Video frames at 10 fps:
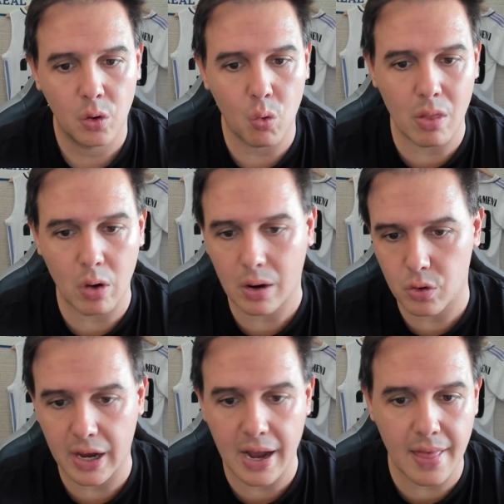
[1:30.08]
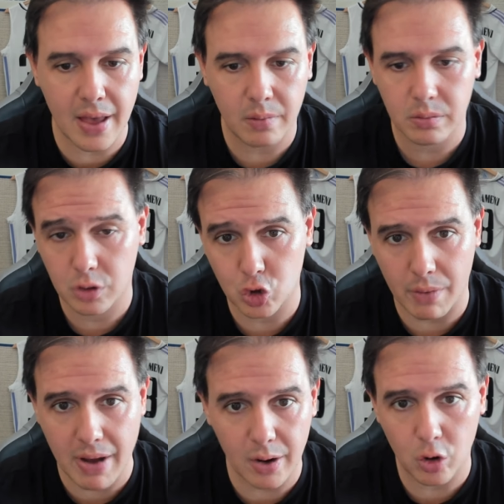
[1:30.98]
Jugadora con llegada, con
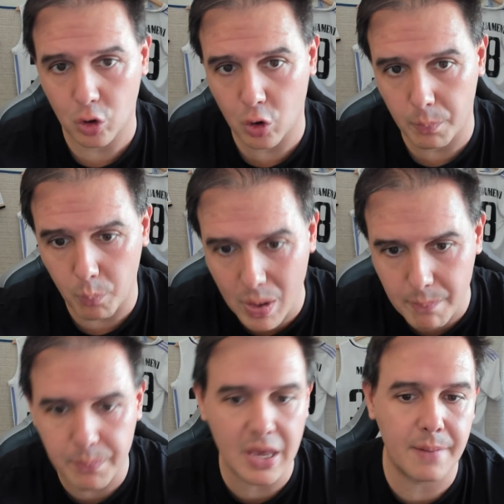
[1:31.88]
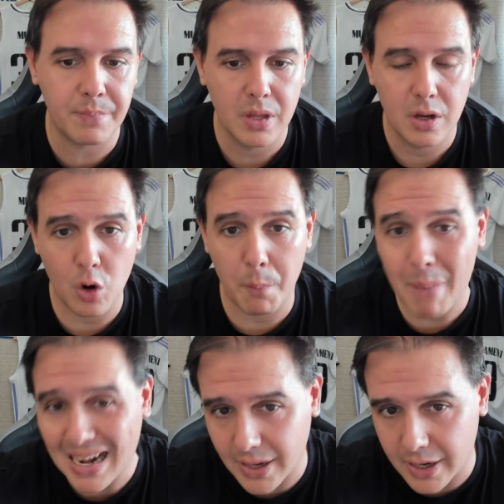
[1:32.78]
trabajo, con buen pie, con
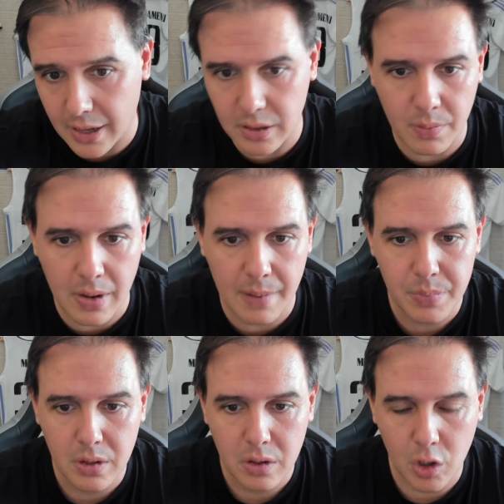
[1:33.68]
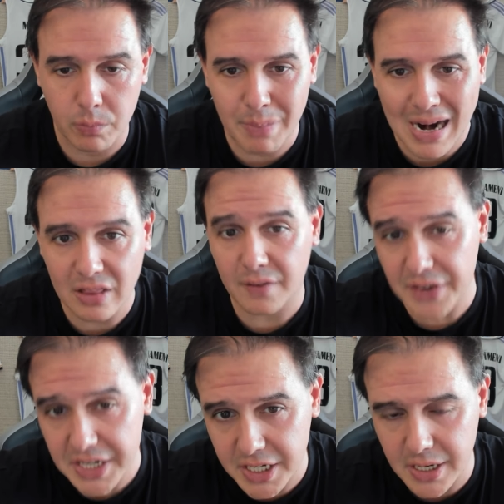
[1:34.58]
parte creativa, con parte
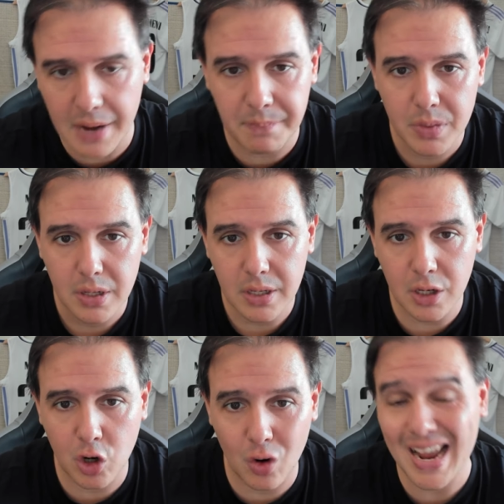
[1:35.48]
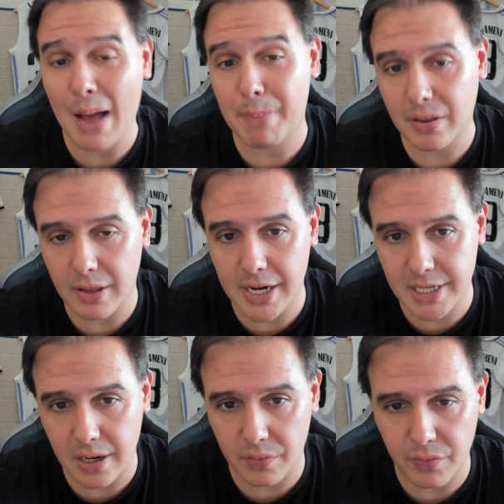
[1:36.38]
física y con capacidad de
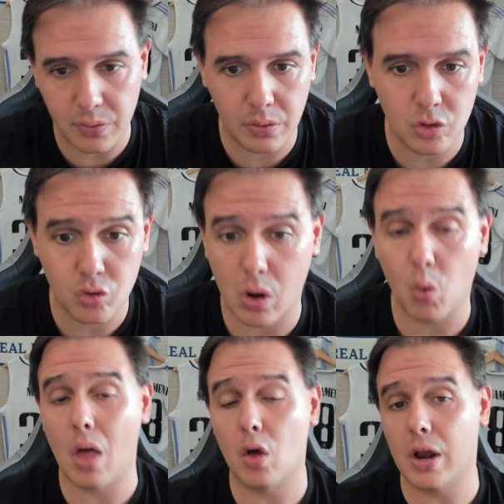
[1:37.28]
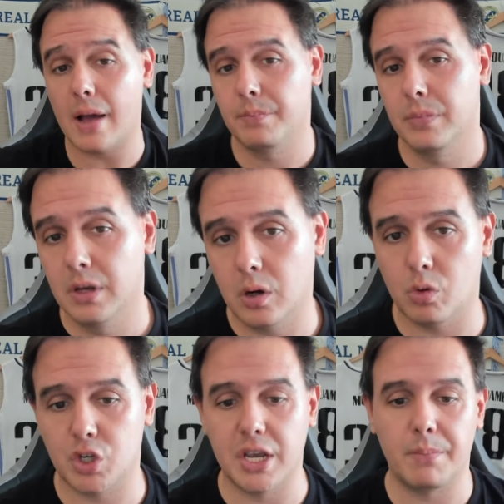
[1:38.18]
sacrificio. Es una jugadora, como
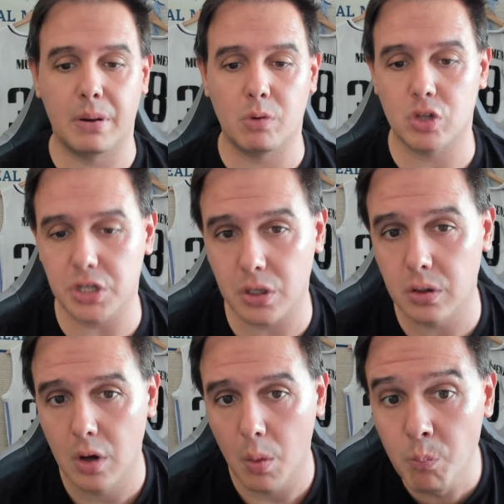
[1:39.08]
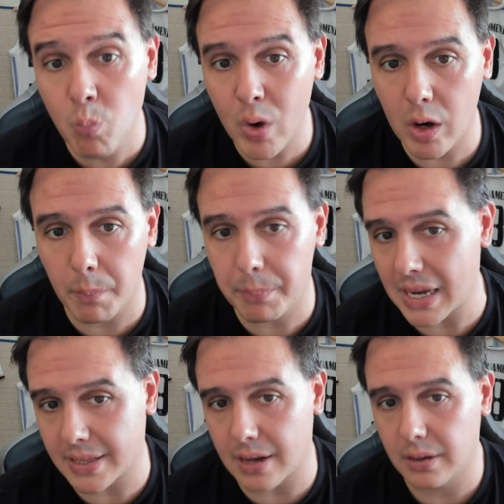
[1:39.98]
siempre hemos dicho, muy
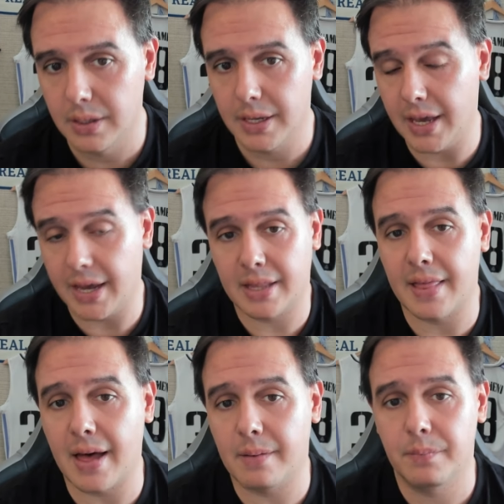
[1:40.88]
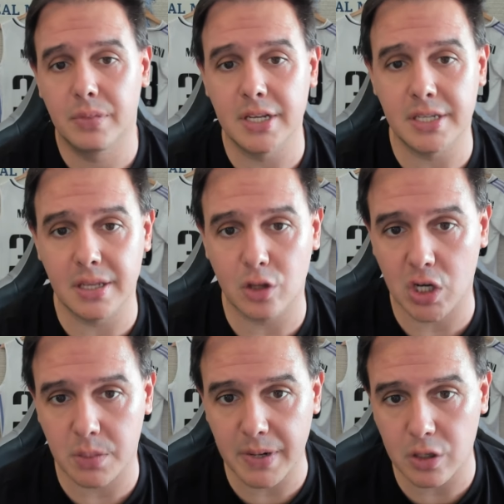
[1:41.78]
completa y que te da distintos
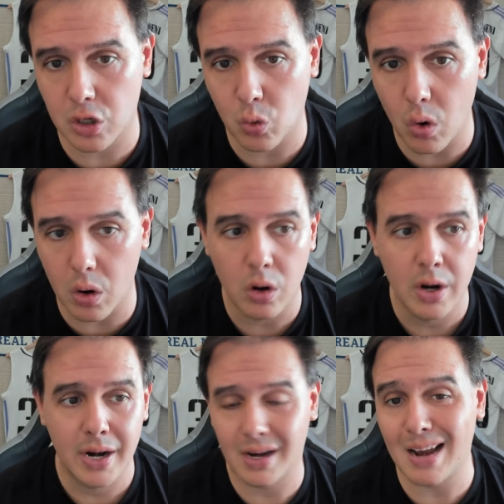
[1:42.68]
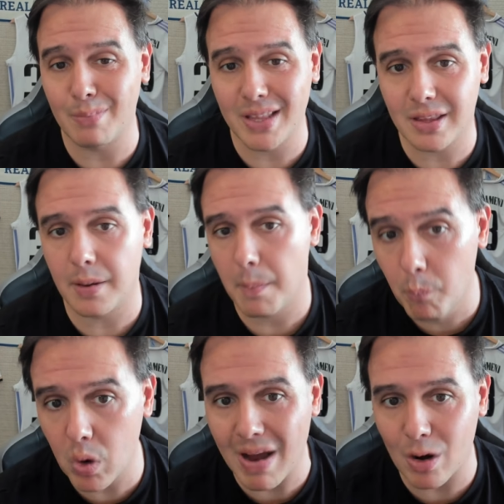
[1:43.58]
aspectos del juego realmente
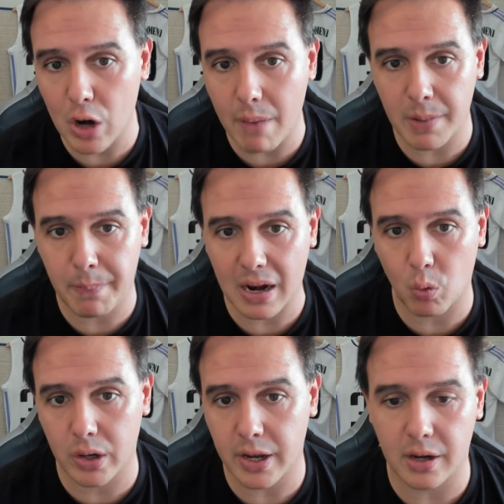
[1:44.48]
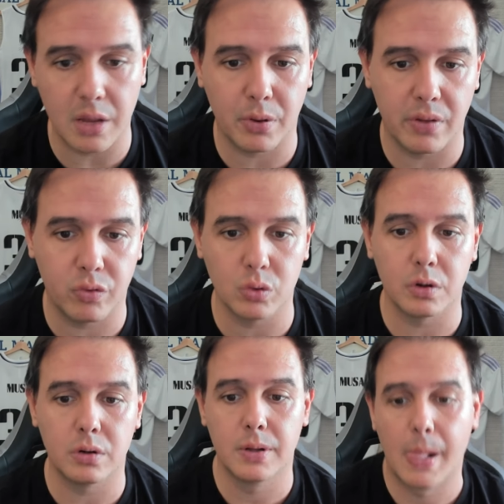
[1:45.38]
muy valorables para cualquier equipo de
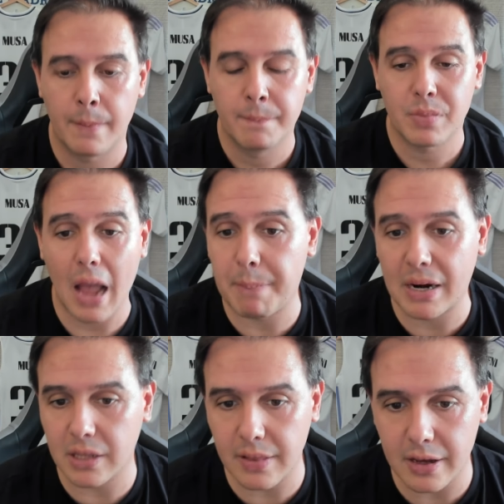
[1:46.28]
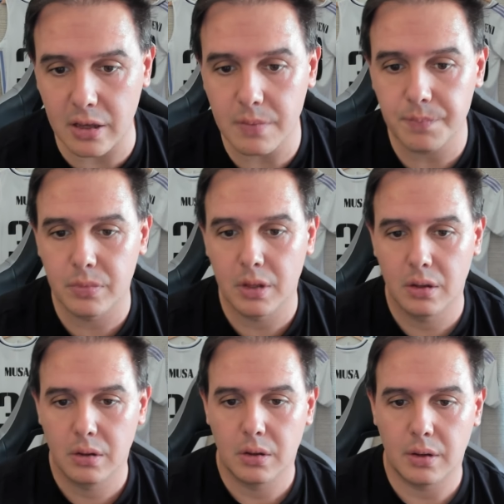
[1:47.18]
fútbol. A partir de ahí,
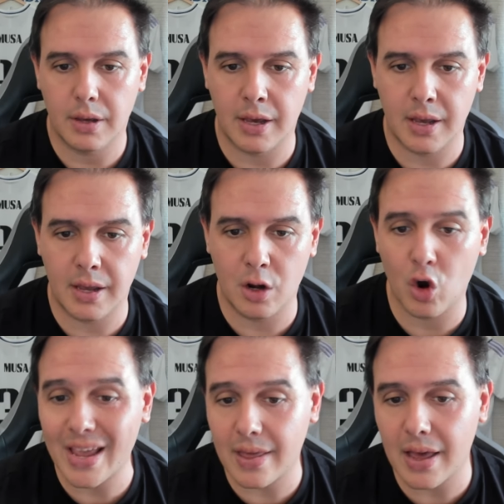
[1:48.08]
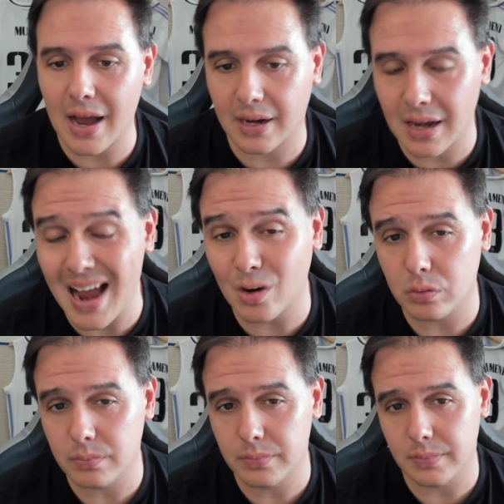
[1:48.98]
eh, lo que hay que dejar
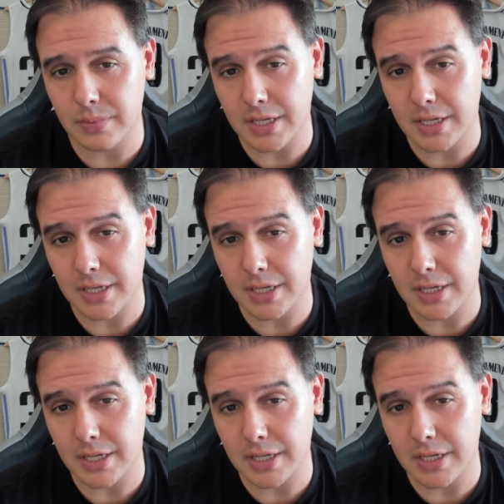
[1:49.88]
claro y